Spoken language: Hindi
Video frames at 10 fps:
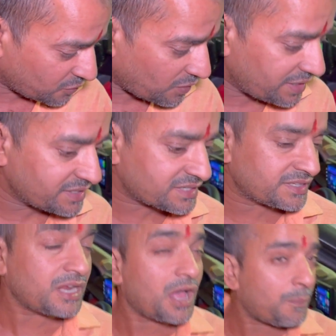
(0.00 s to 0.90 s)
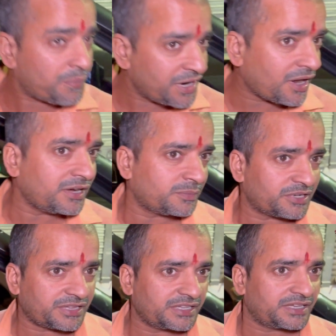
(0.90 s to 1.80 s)
एक वायरिंग इसके अंदर अपनी डालनी
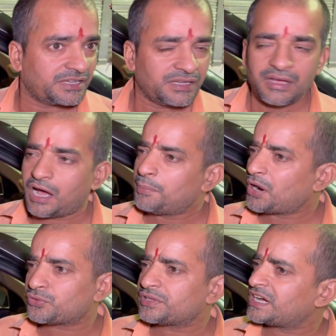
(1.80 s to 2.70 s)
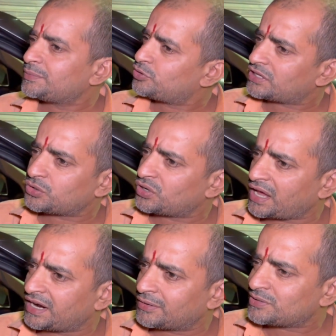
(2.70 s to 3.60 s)
पड़ती है बिल्कुल अब मारुति गाड़ी में हो जाता तो
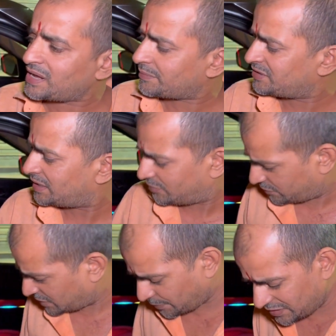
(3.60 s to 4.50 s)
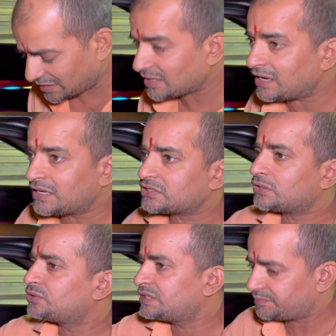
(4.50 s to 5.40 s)
ढाई घंटे भैया कपलर लगाया
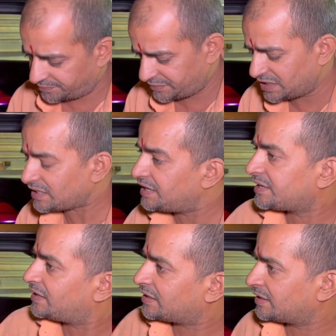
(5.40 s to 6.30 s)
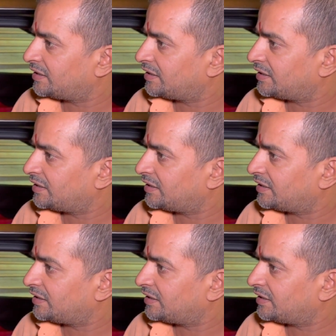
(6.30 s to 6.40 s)
चलो जी पेट टाइट किया लग